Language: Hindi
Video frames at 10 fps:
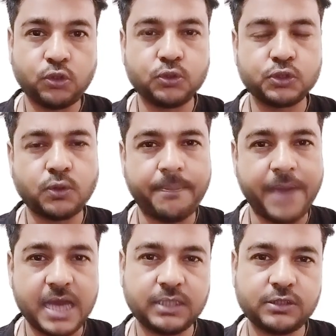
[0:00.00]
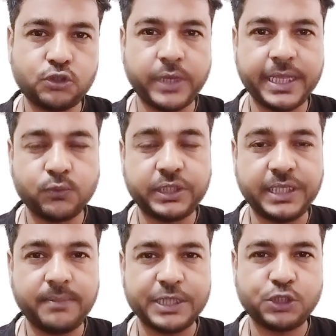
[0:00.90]
तो दोस्तों भारत जो है वो
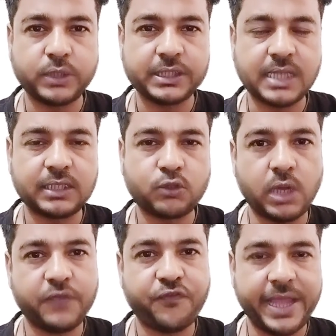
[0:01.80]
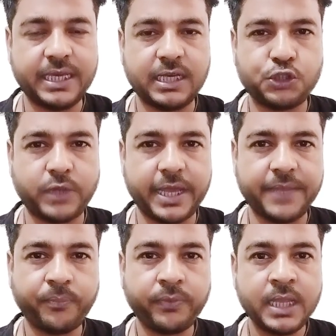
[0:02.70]
तीन मैचों के साथ क्वालिफाई कर चुका
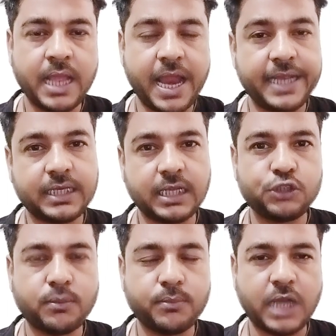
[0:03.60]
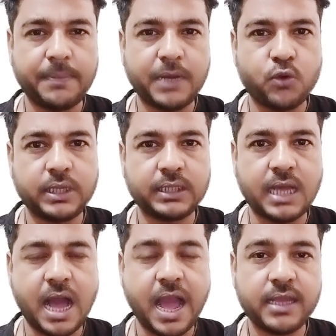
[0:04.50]
है एंड कल जो मुकाबला होना
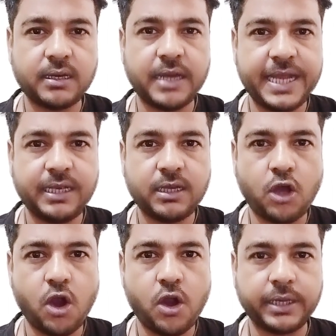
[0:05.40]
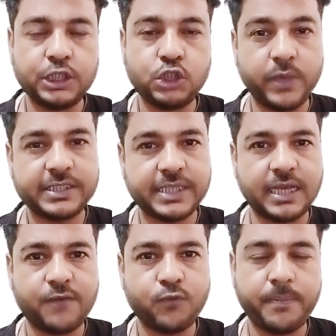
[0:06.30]
था आयरलैंड और
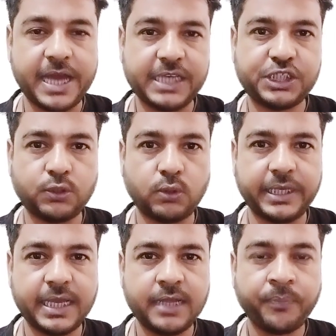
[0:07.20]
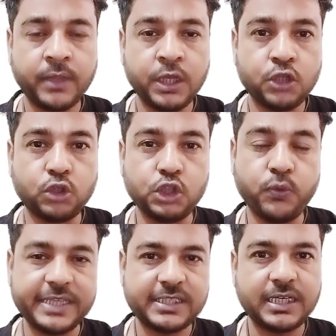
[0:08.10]
यूएसए का वो बारिश से धुल गया तो
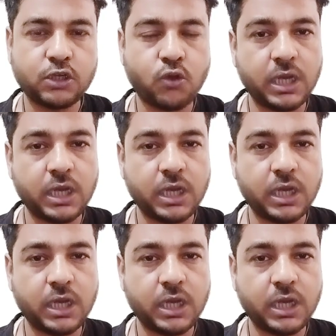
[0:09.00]
यूएसए ने